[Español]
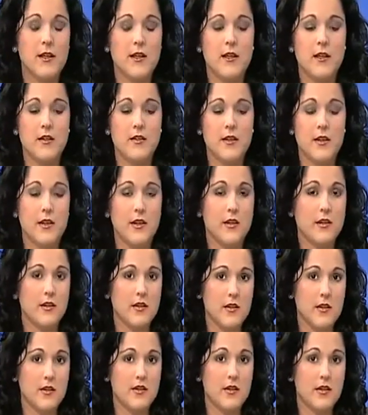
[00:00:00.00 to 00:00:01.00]
Y sería
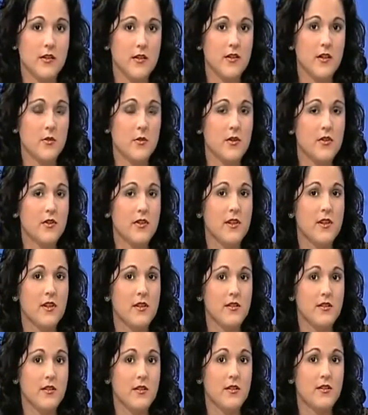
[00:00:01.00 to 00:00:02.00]
interesante saber
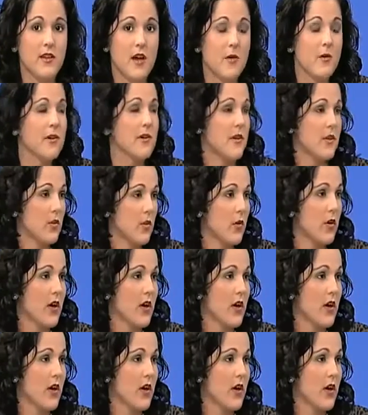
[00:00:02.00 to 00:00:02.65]
si, si saben de